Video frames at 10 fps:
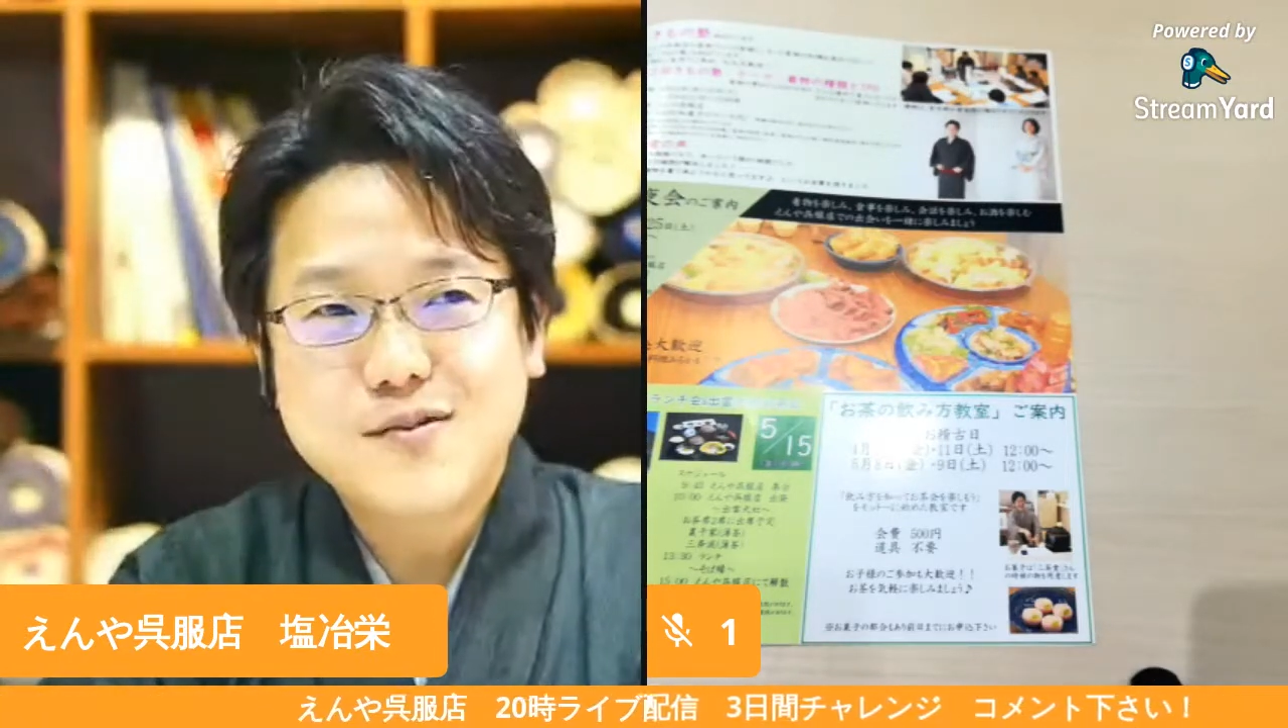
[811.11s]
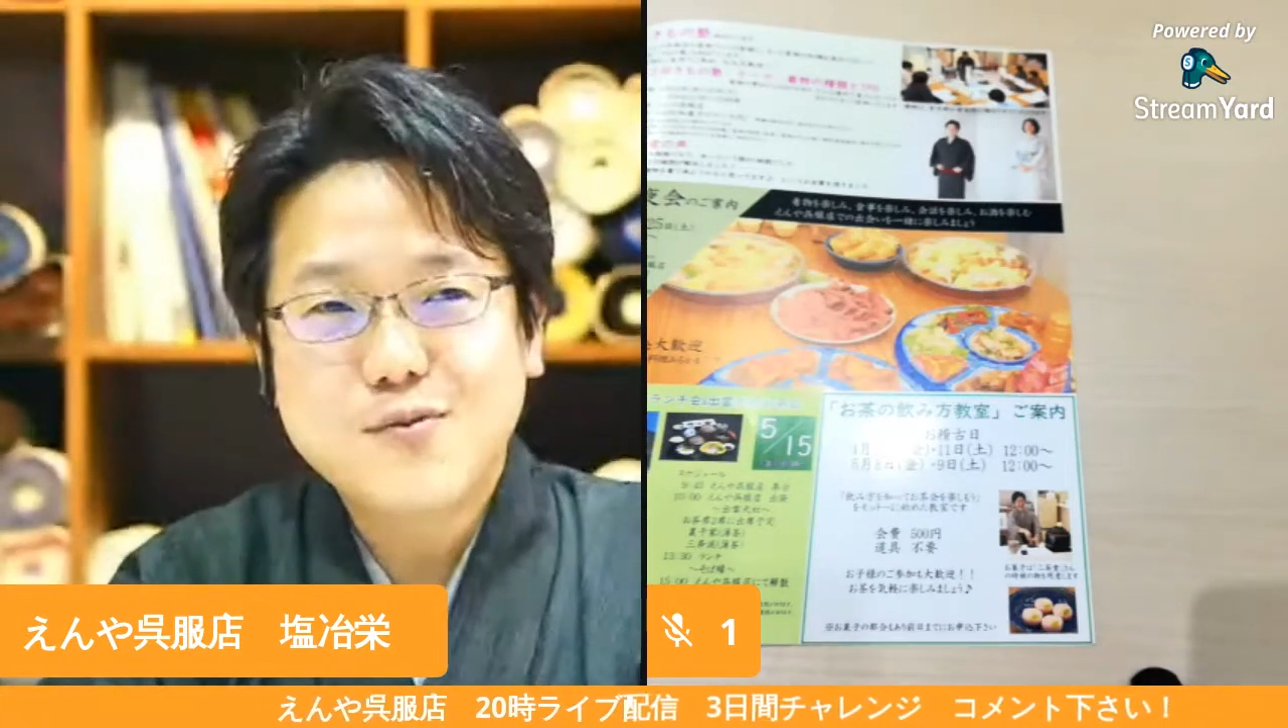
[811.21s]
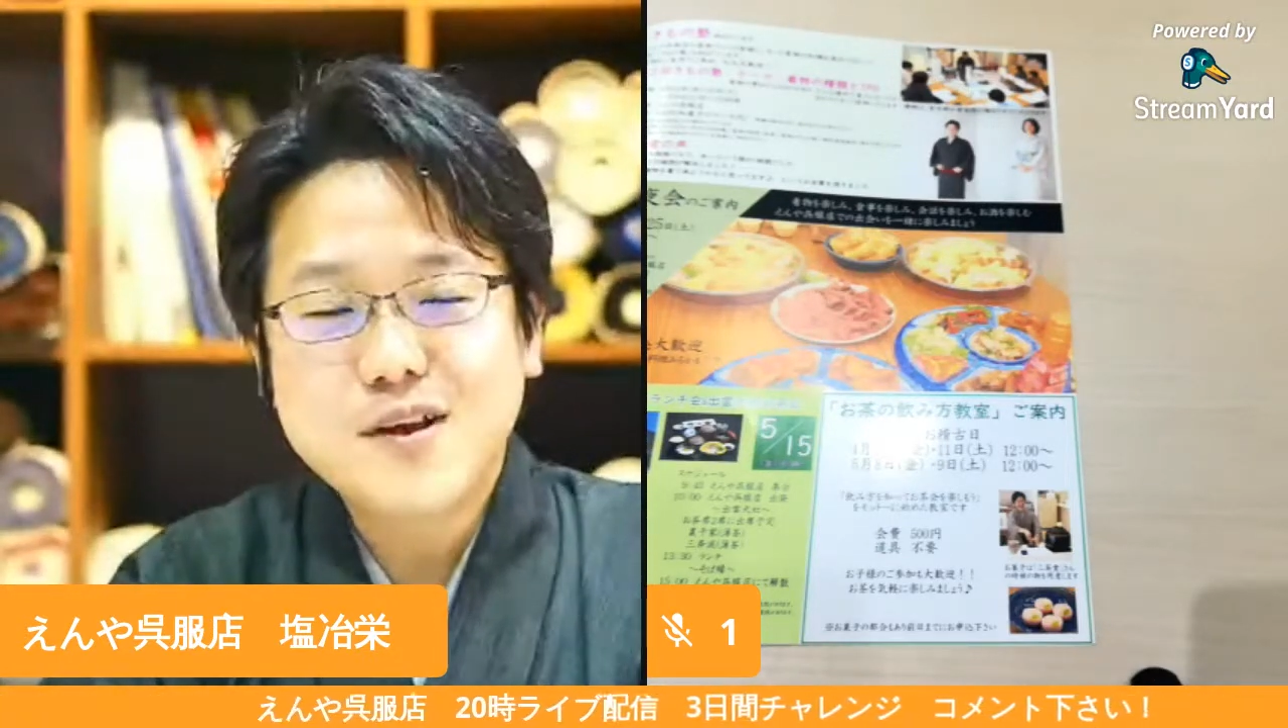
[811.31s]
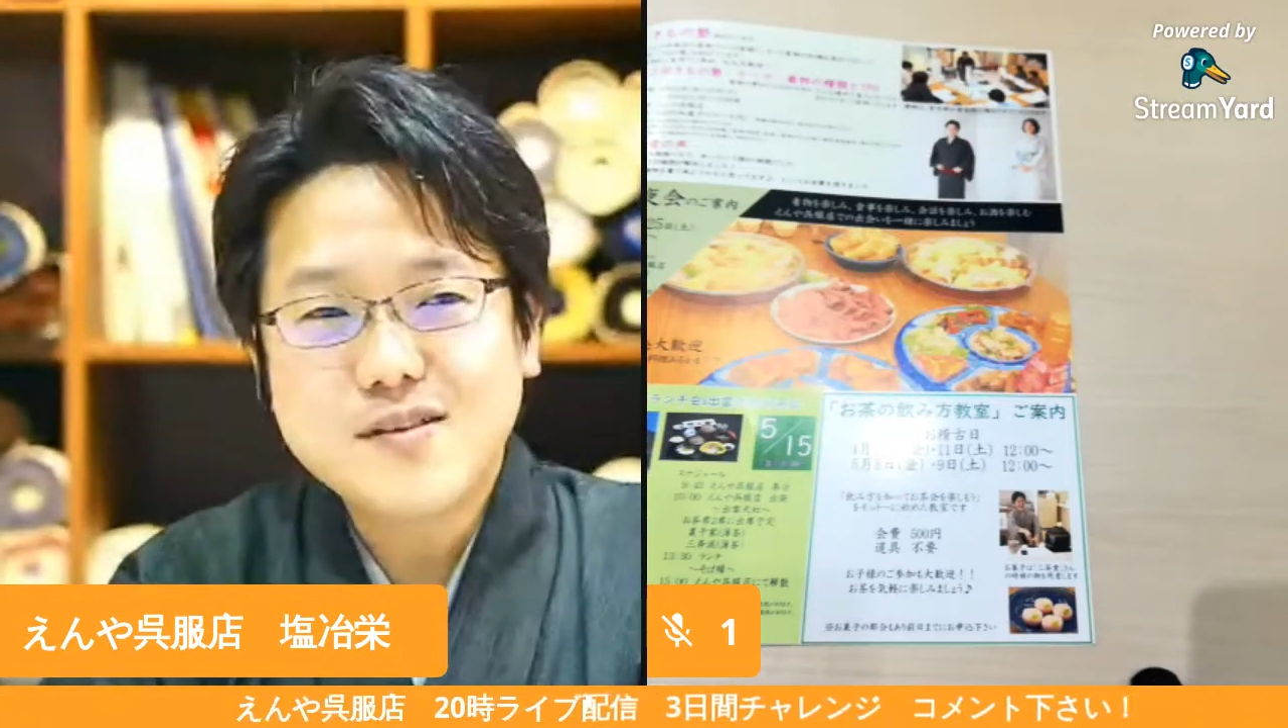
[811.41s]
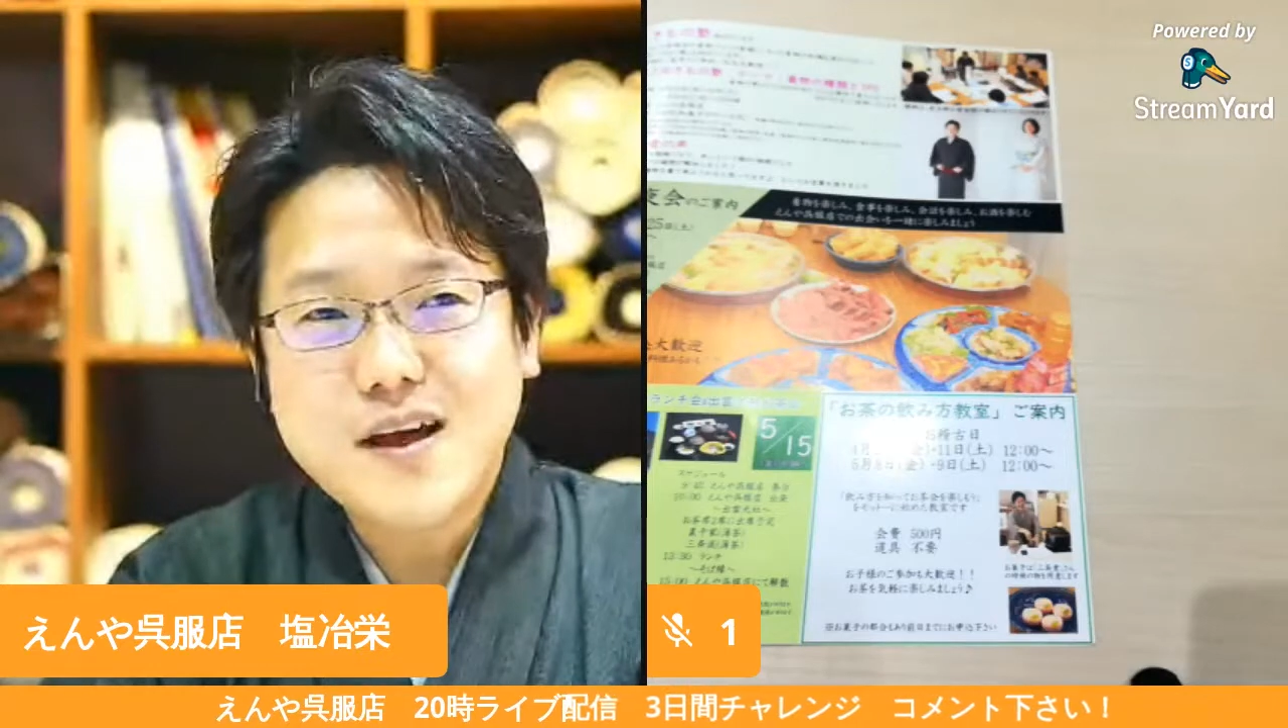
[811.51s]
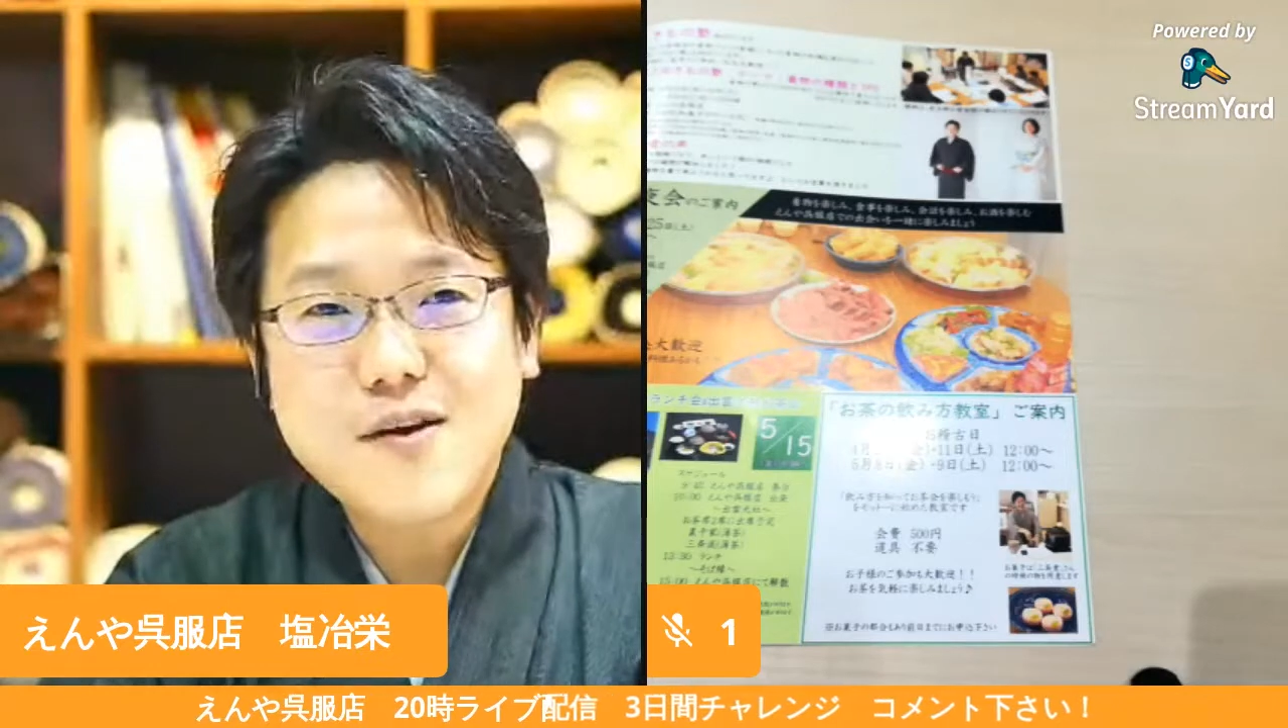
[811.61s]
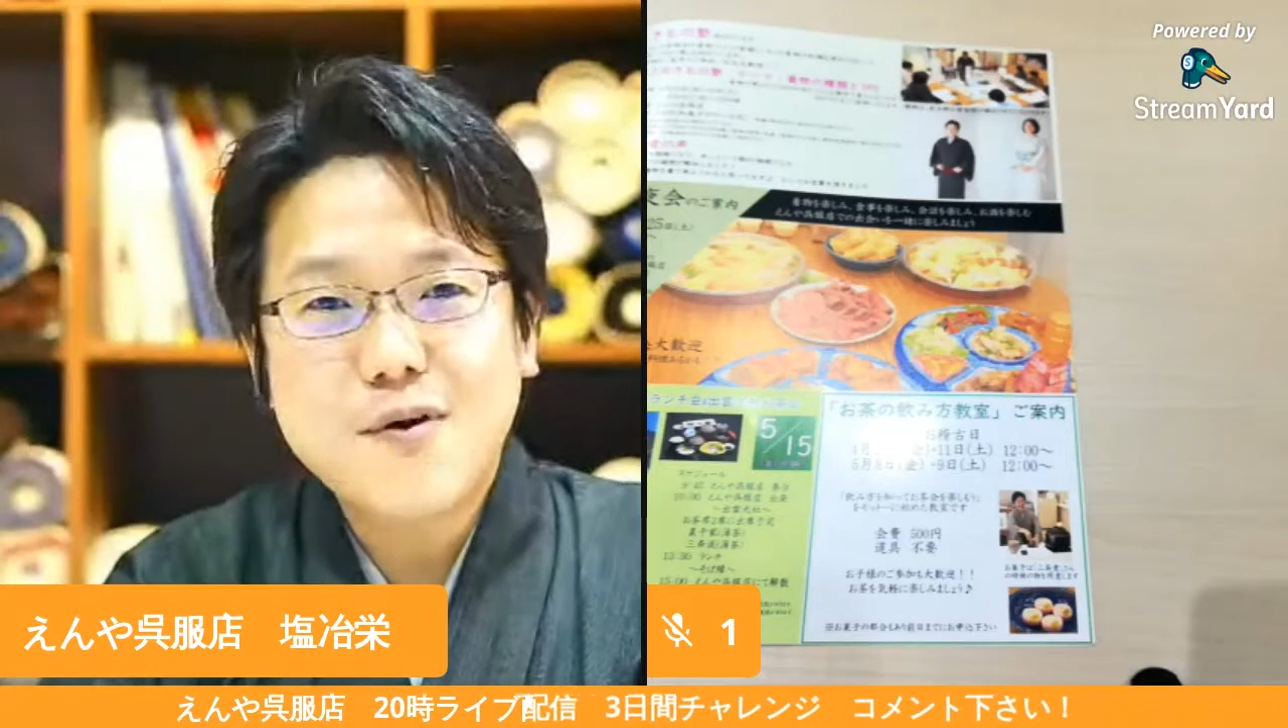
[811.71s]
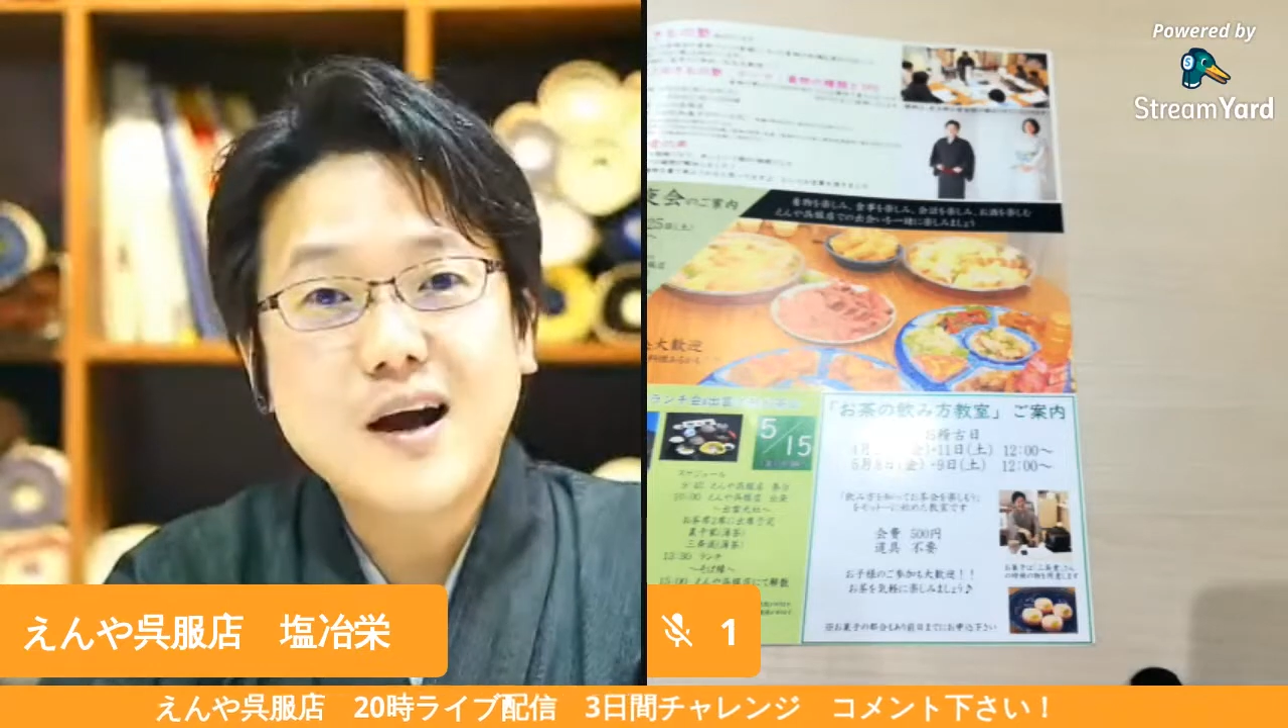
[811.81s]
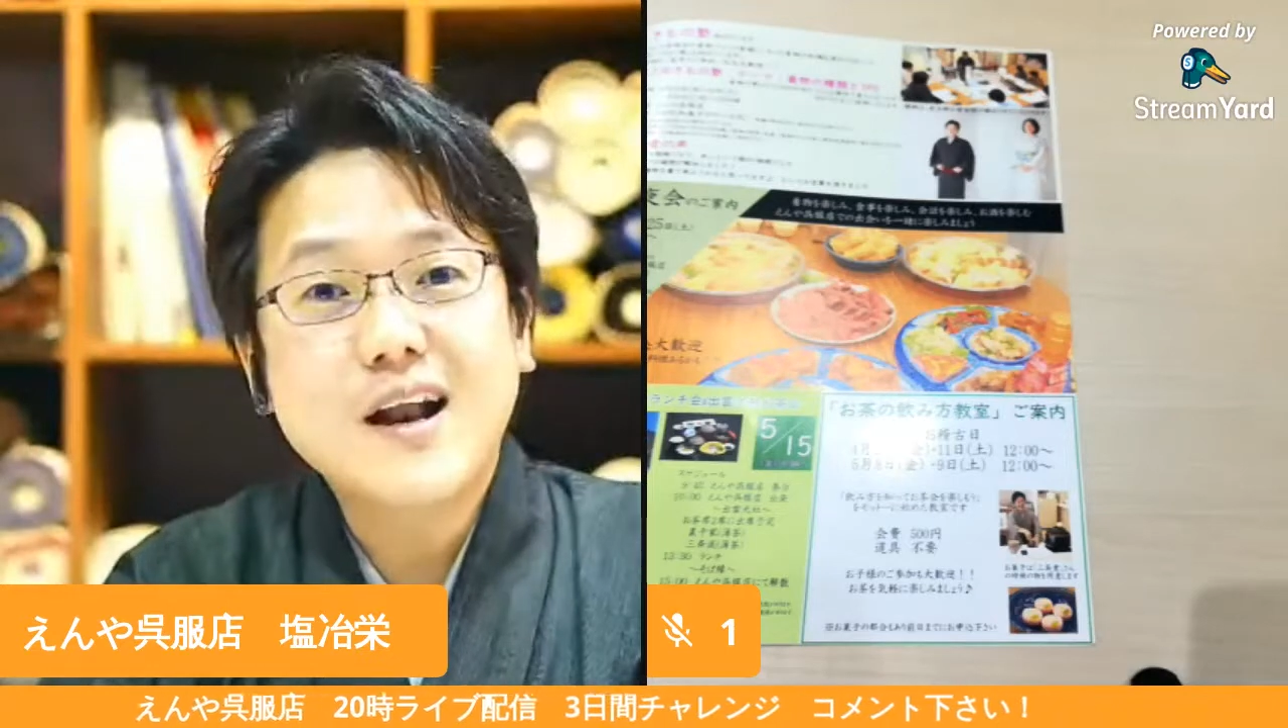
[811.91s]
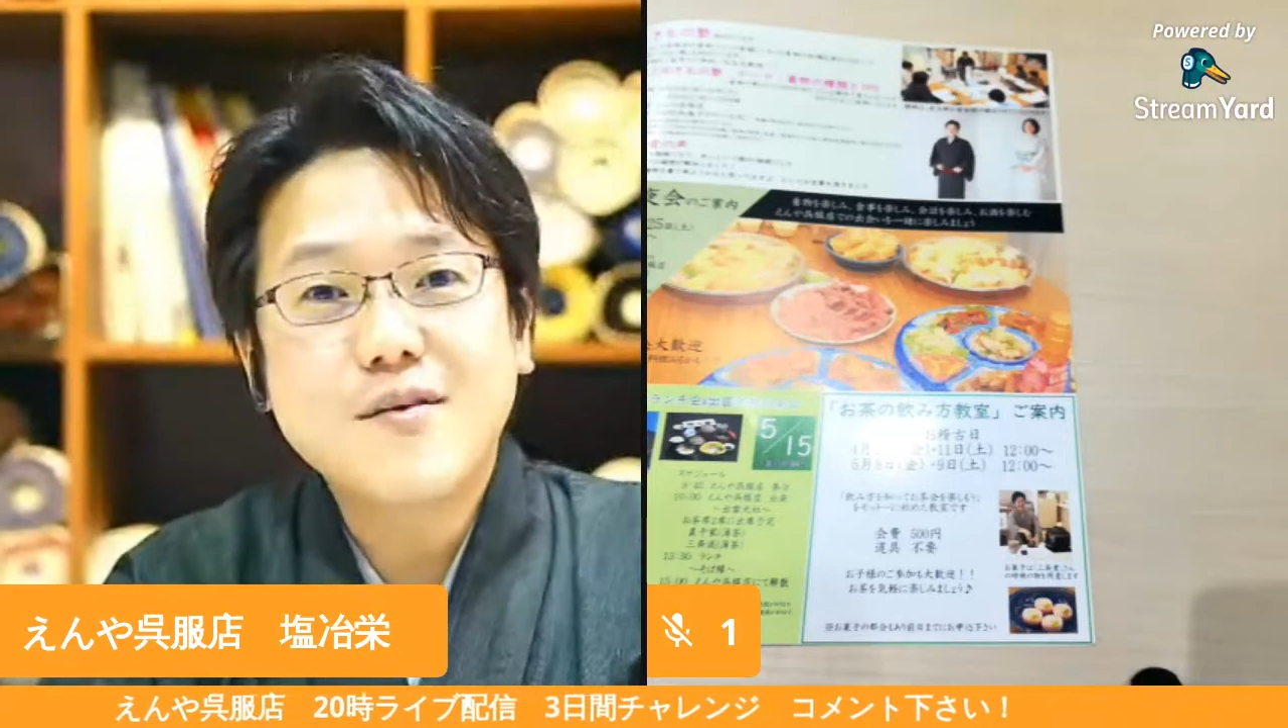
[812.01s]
それさえ分